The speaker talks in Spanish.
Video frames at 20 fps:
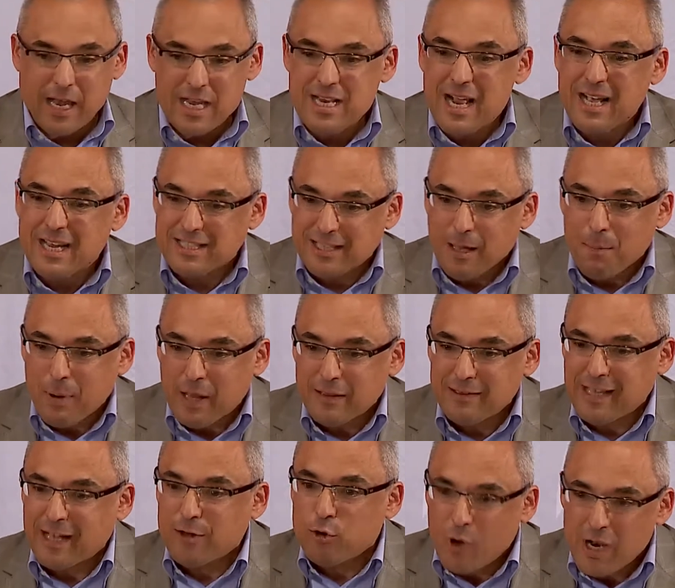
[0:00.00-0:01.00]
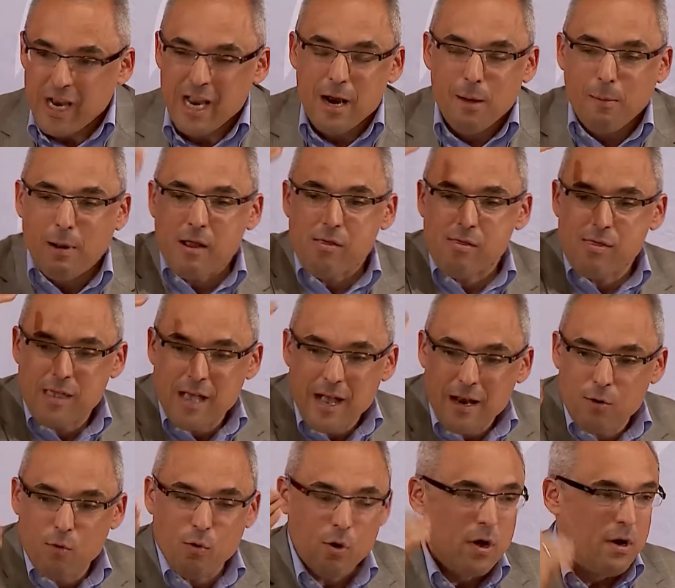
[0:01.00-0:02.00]
que es la que está planteando Elena
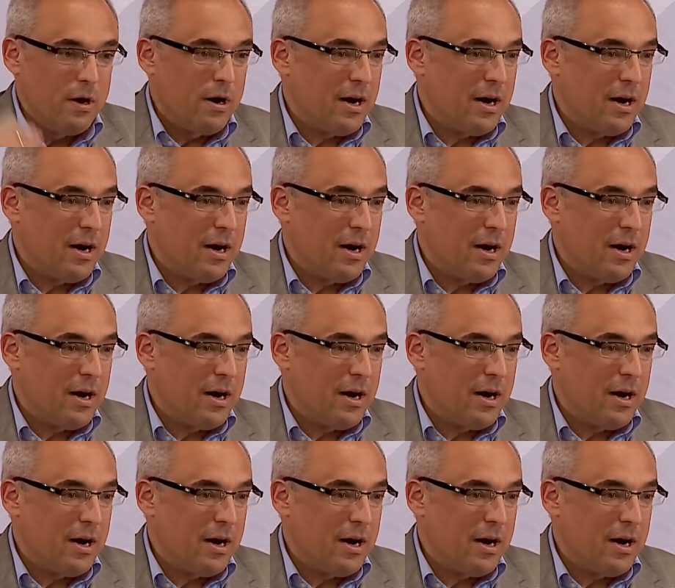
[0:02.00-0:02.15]
Valenciano,